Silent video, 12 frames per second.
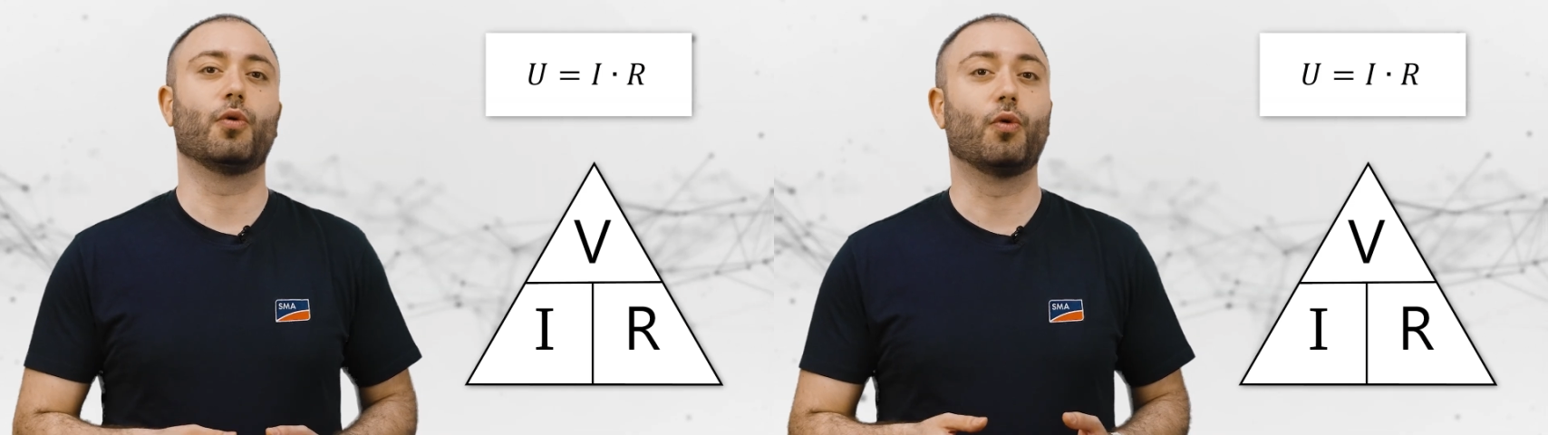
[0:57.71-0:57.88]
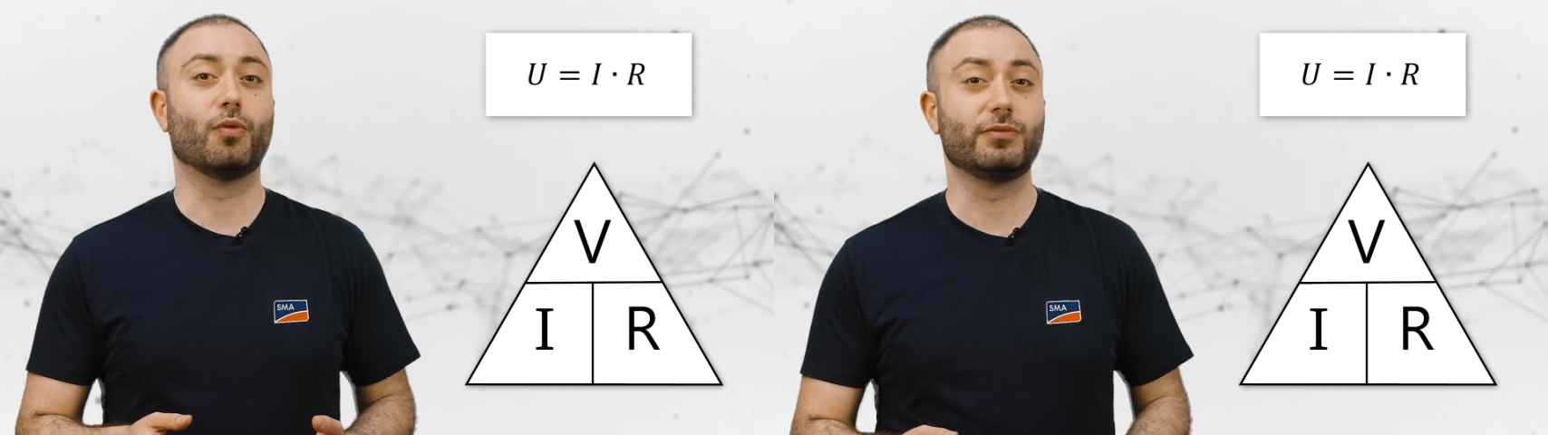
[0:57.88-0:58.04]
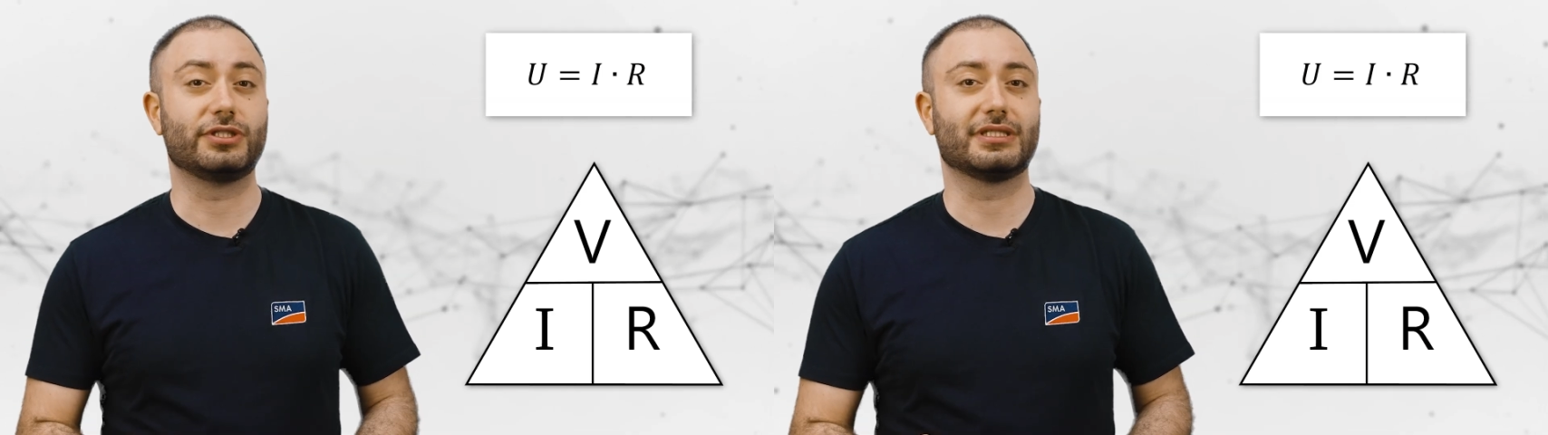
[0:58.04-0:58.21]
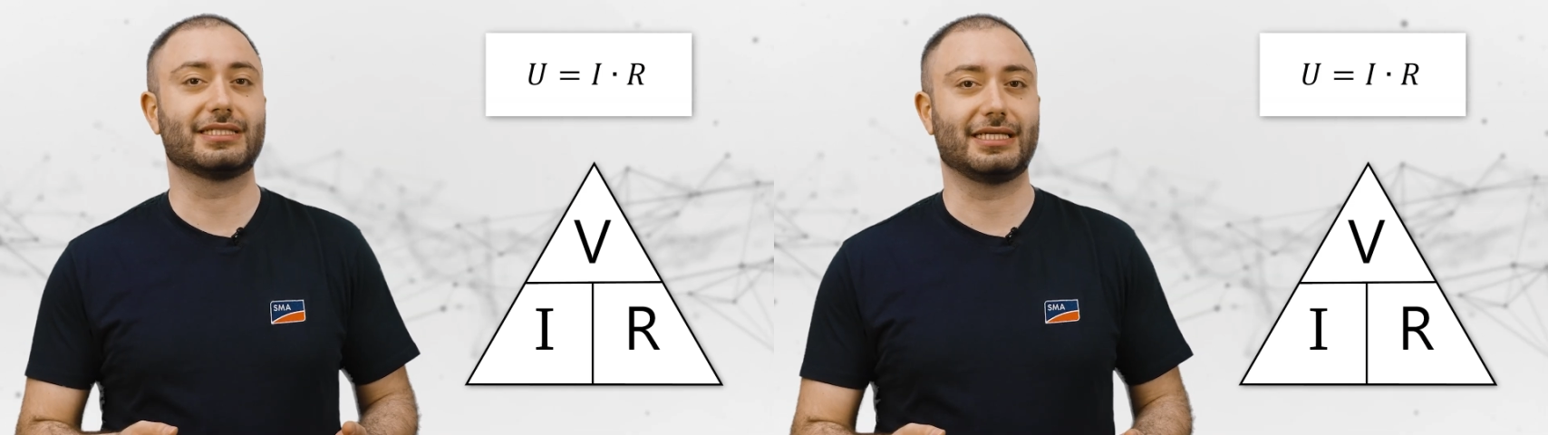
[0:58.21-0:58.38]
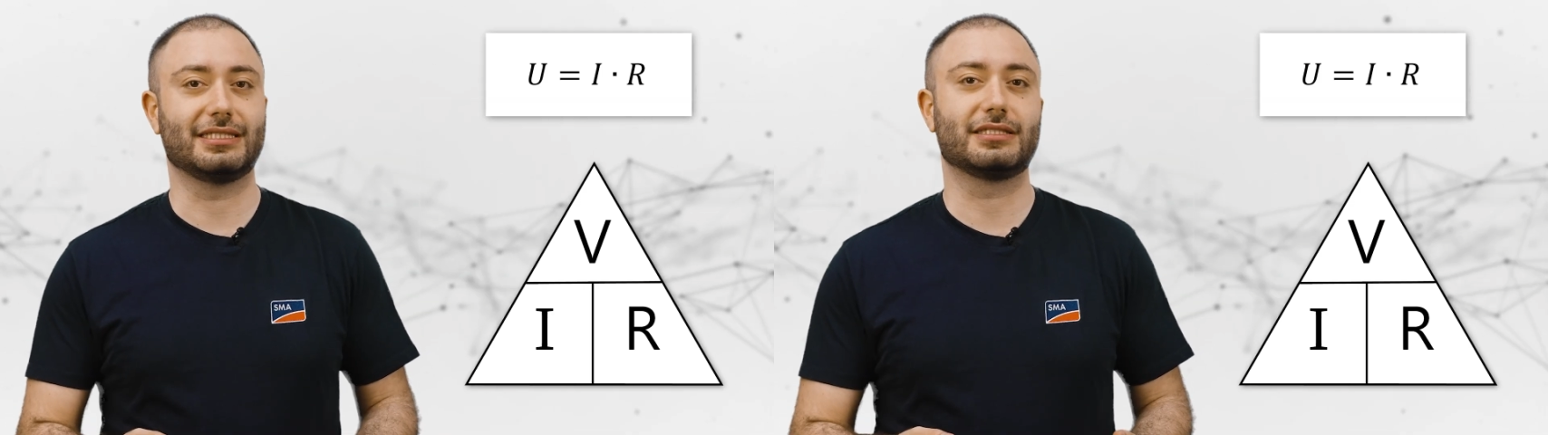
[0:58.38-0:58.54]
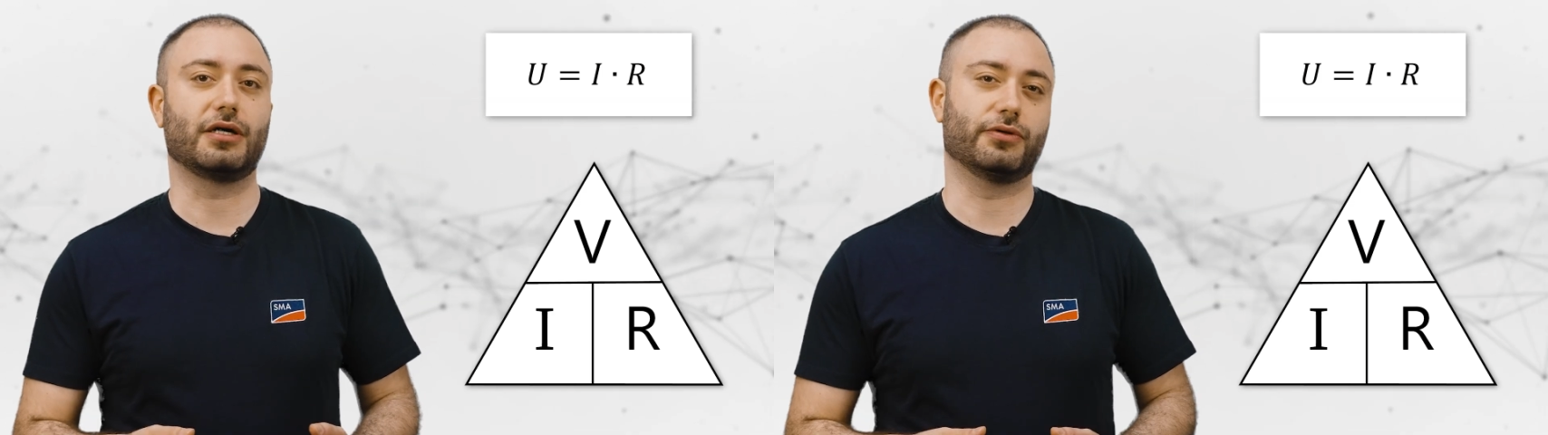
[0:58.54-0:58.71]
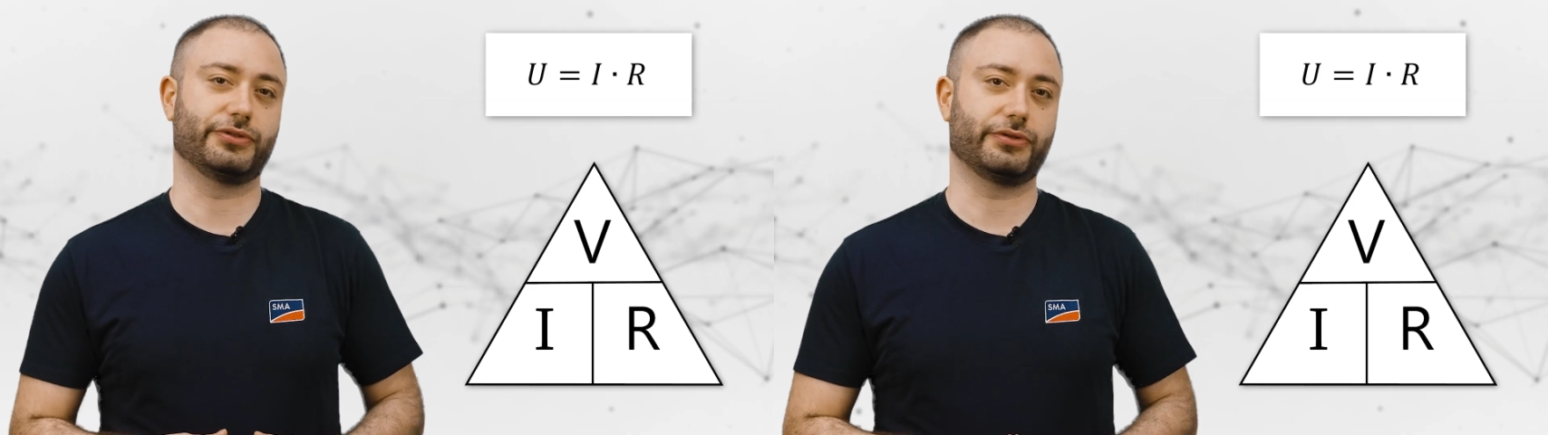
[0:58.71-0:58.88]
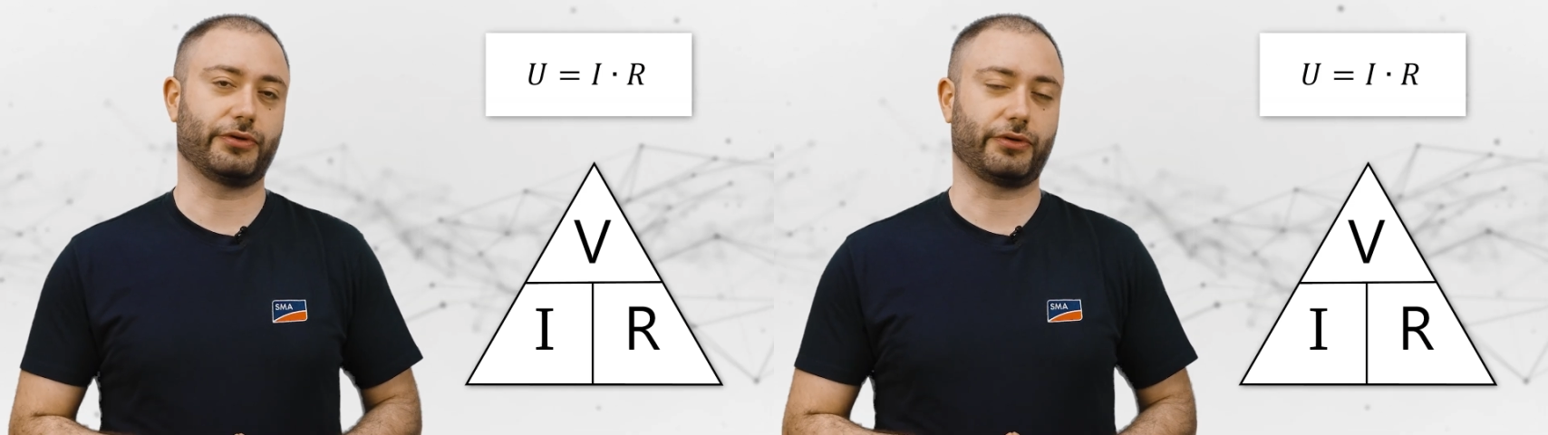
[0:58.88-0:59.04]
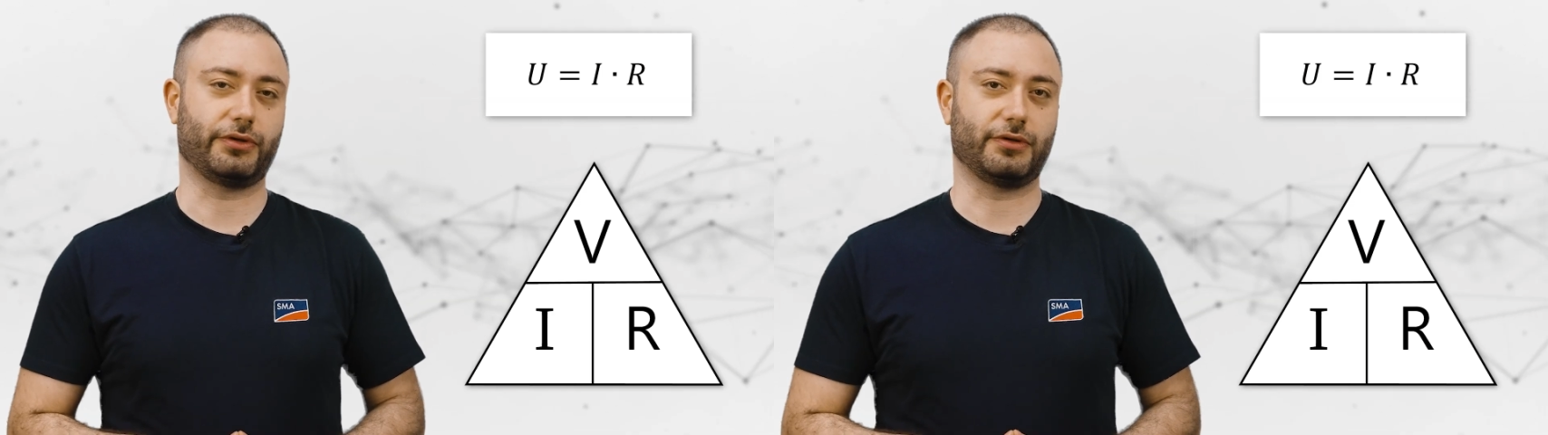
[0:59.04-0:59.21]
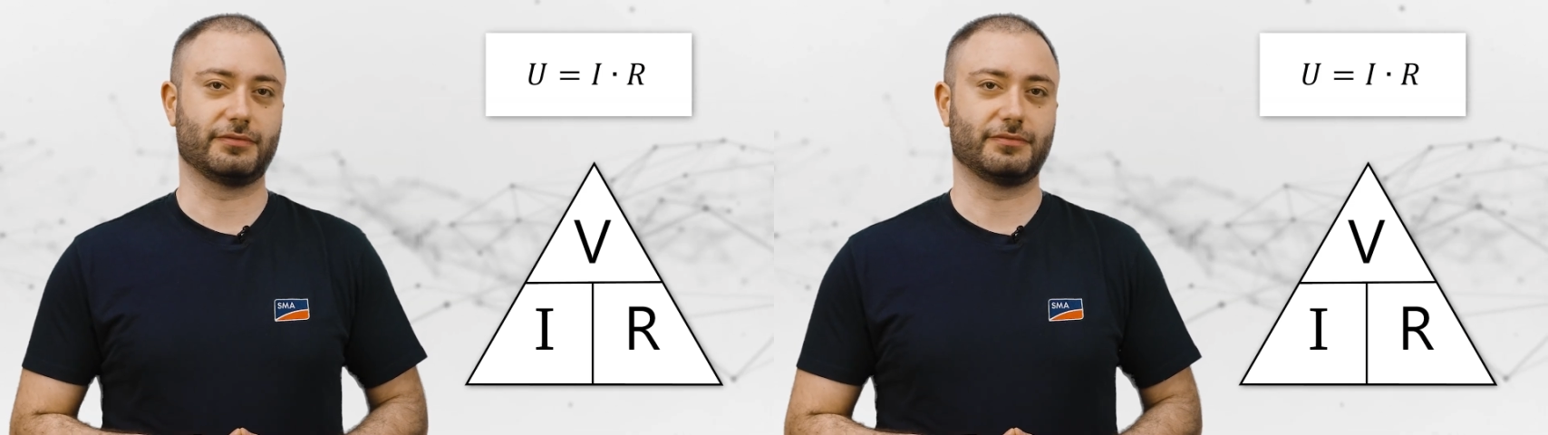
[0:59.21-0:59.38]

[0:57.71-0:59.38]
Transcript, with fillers: Ohmsche Gesetz ausdrücken.